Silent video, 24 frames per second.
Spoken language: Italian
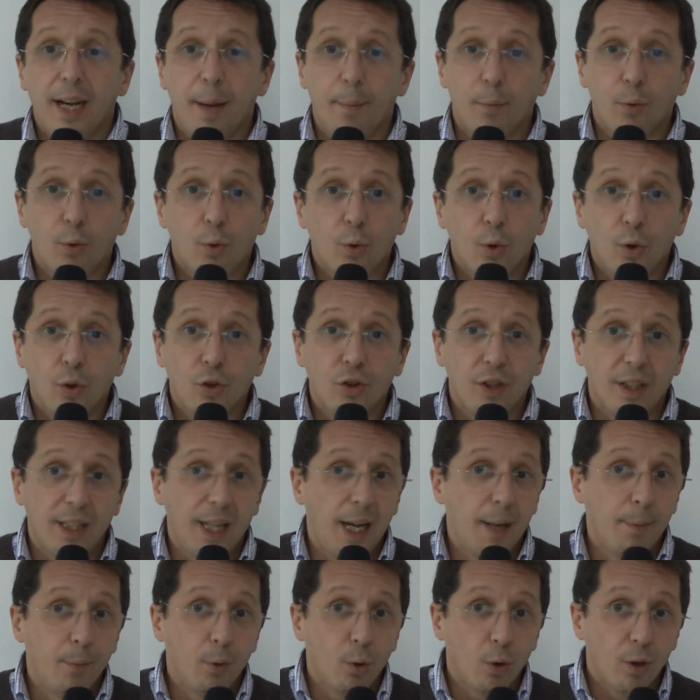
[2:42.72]
la mucosa
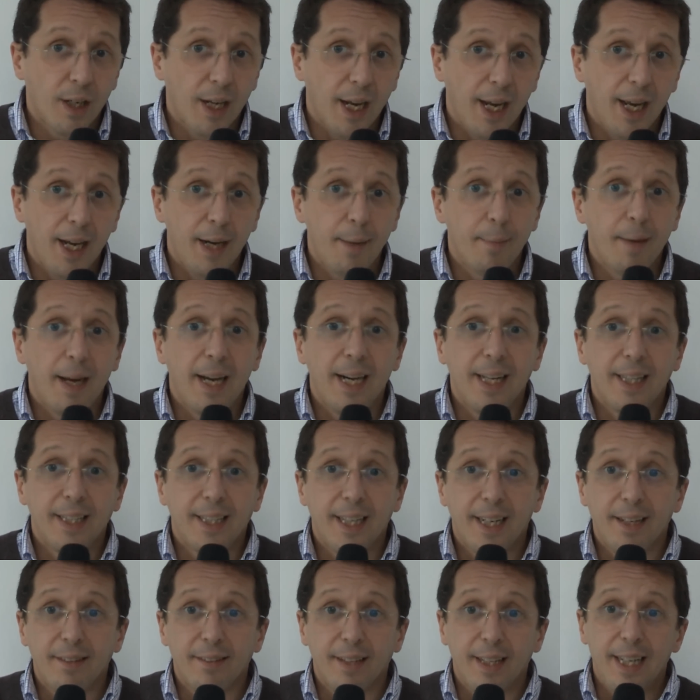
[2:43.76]
della bocca rimane
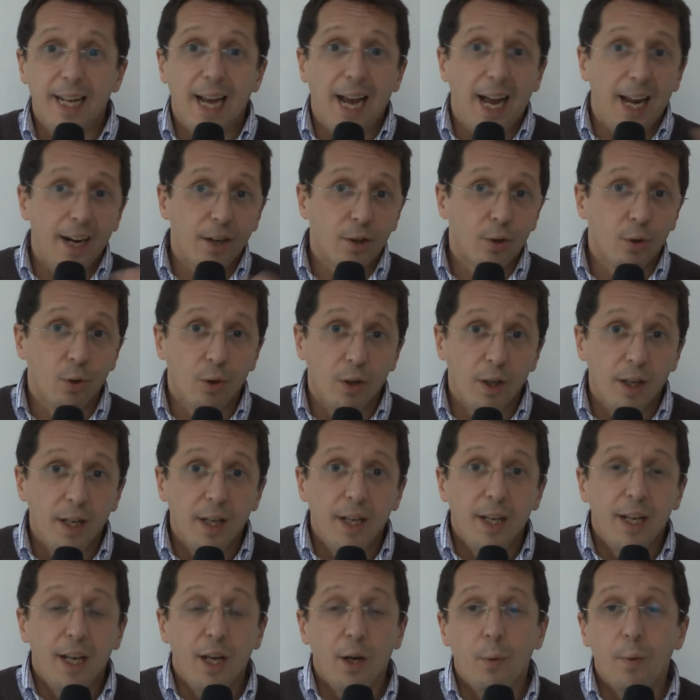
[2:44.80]
intrisa di alcol
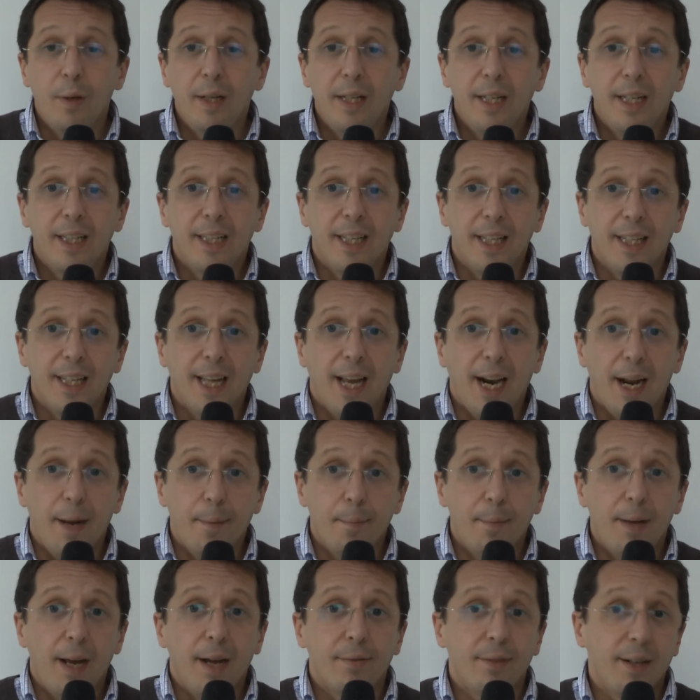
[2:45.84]
e quindi
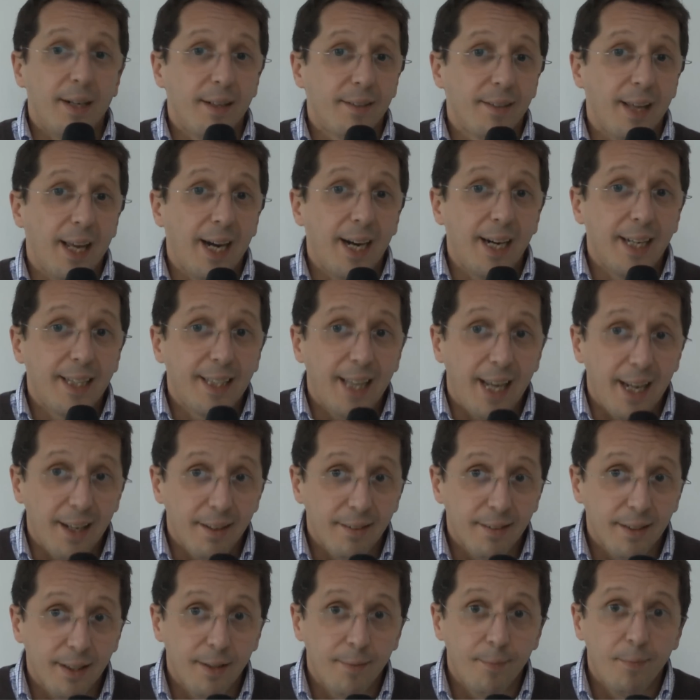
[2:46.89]
tenderebbe a falsare il
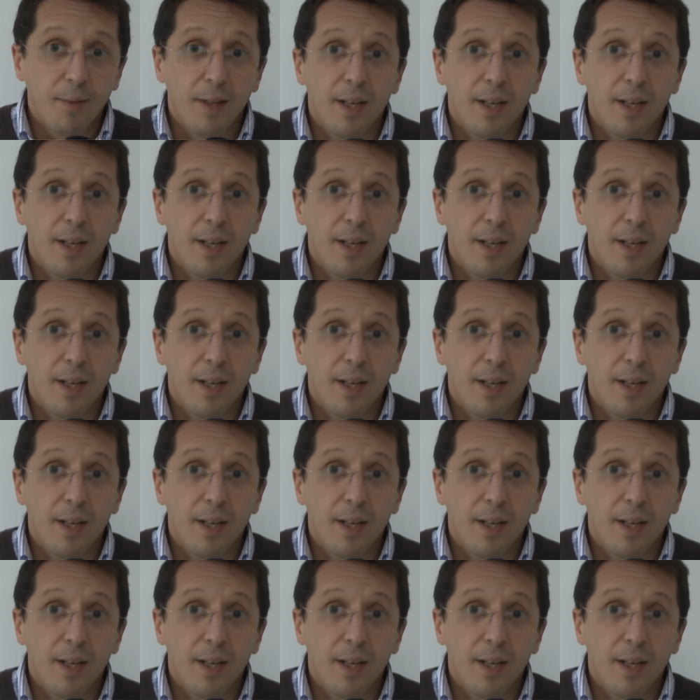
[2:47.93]
test.